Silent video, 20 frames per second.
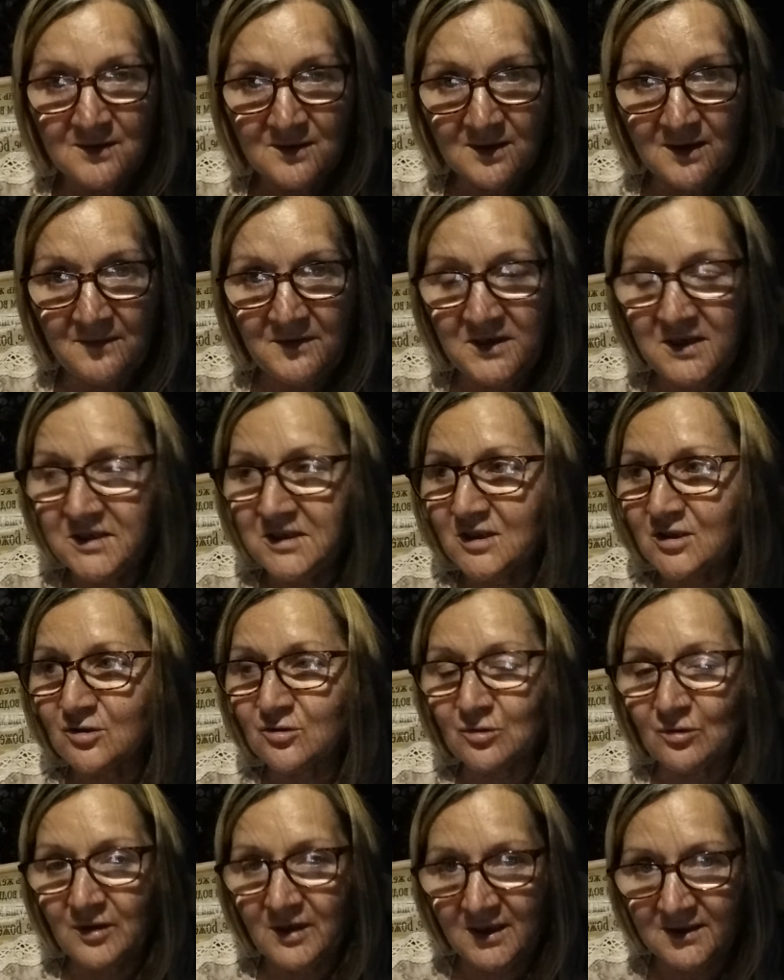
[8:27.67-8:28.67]
говорите,
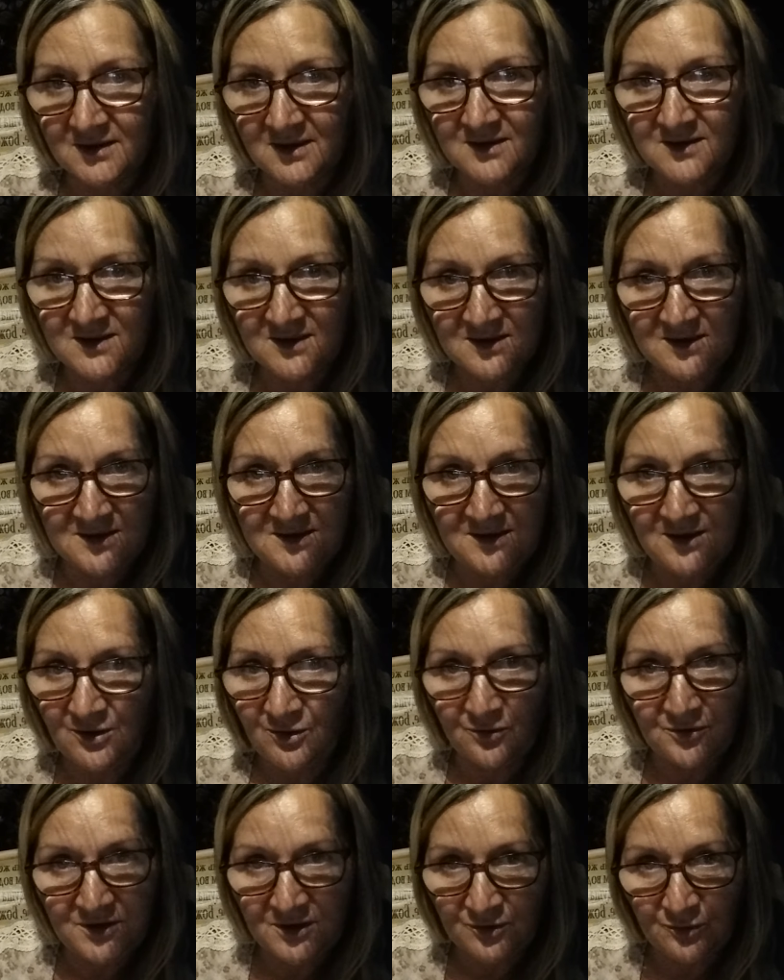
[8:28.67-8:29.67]
что это через
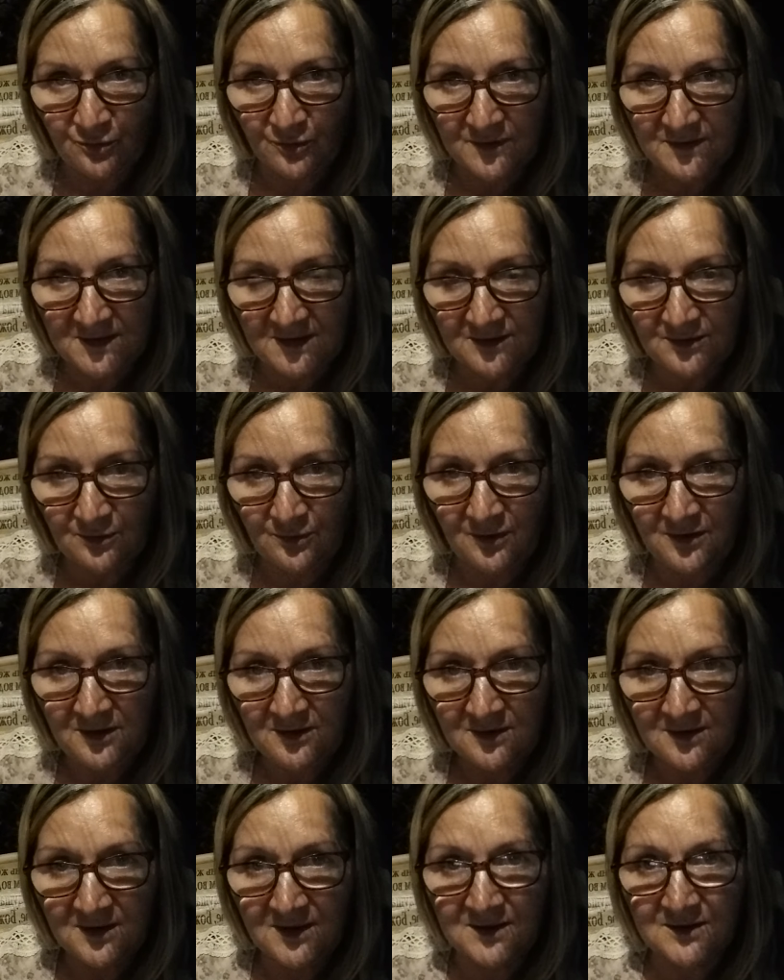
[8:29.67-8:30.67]
нее не Дух Святой,
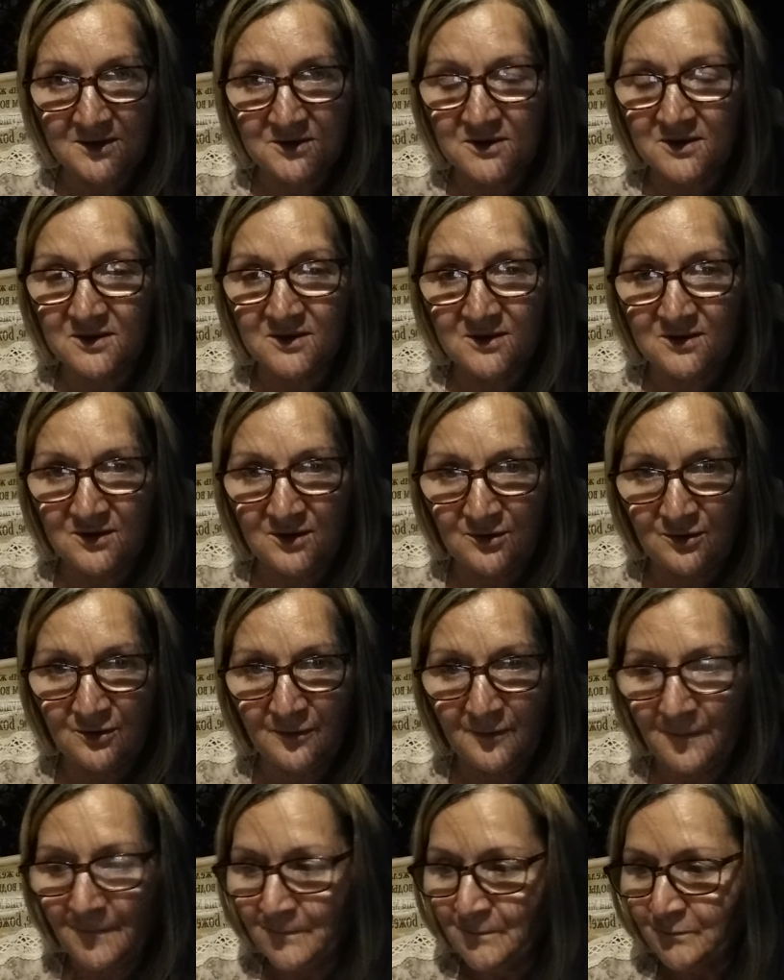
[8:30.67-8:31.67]
это через
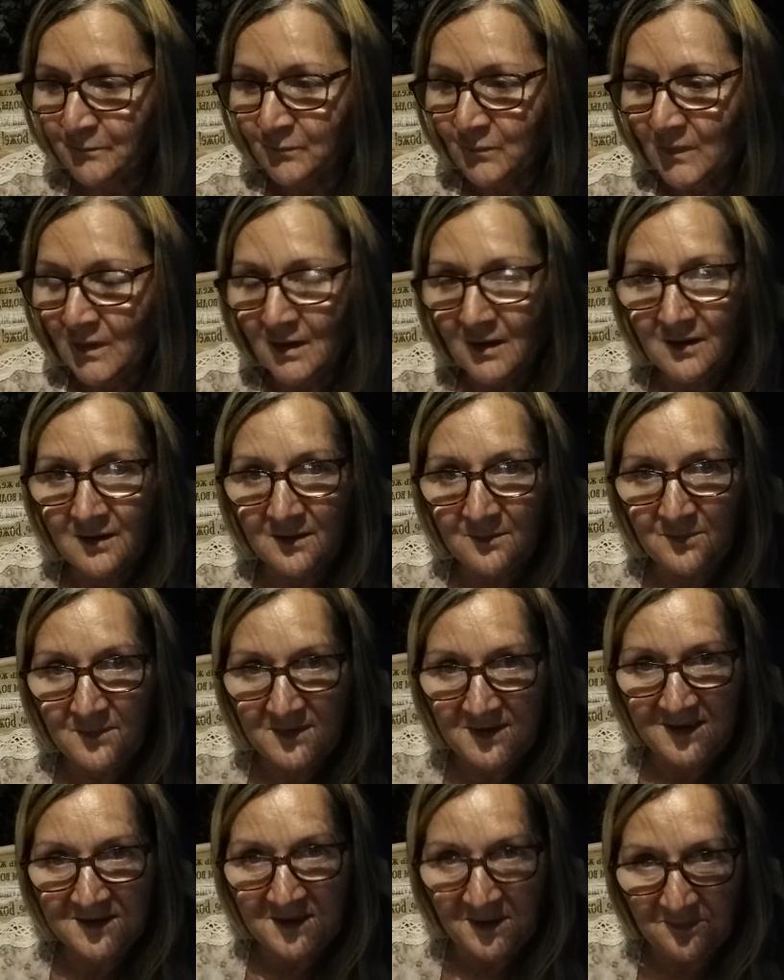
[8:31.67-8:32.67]
нее Э,
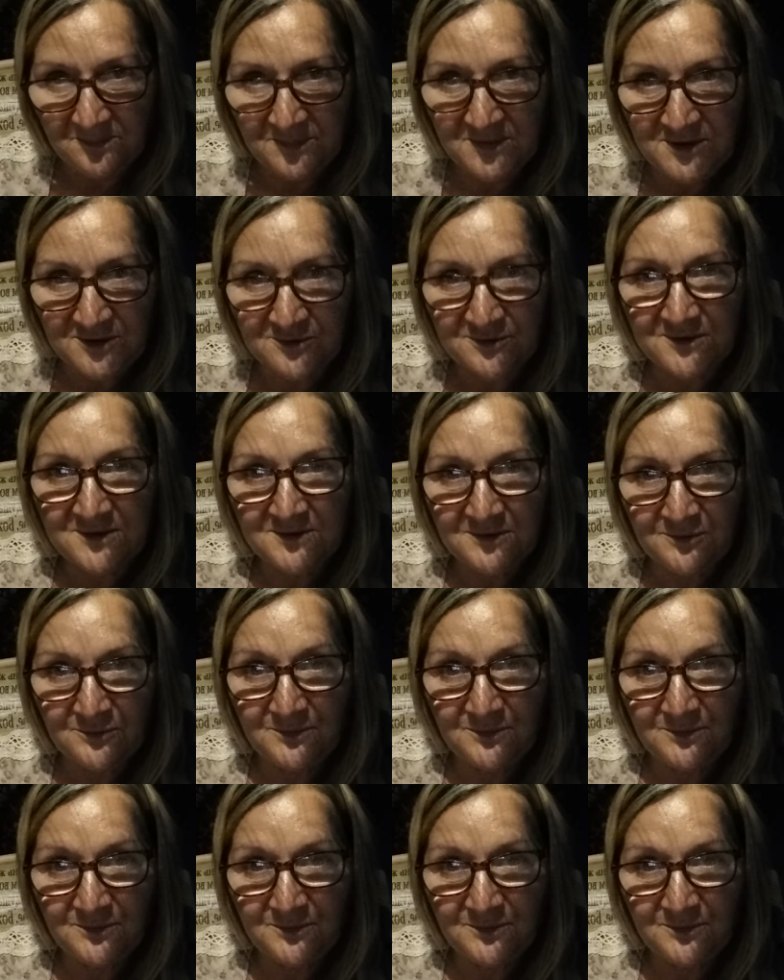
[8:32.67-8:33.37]
мне там пишут,